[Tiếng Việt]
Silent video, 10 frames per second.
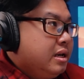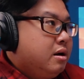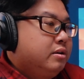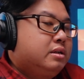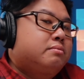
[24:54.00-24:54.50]
mình sẽ
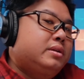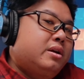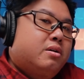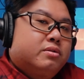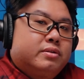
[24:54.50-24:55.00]
lát hồi trong
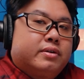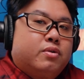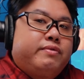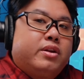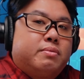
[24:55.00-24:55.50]
video trong
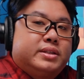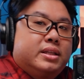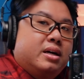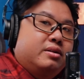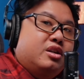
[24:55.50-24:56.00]
cuối video mình
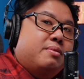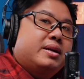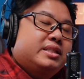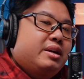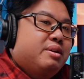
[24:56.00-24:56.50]
sẽ thử cho các
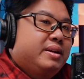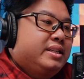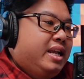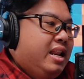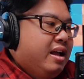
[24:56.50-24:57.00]
bạn xem để các
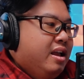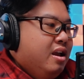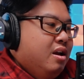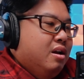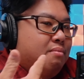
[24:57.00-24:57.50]
bạn thấy là
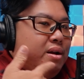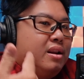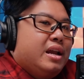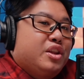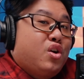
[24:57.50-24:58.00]

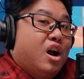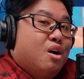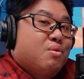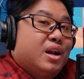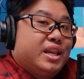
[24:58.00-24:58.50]
mic này
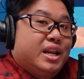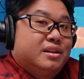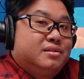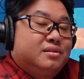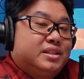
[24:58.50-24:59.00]
chuẩn không cần
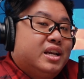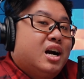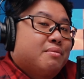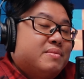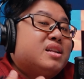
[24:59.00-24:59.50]
chỉnh chỉ
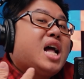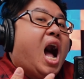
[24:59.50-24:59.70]
cần biết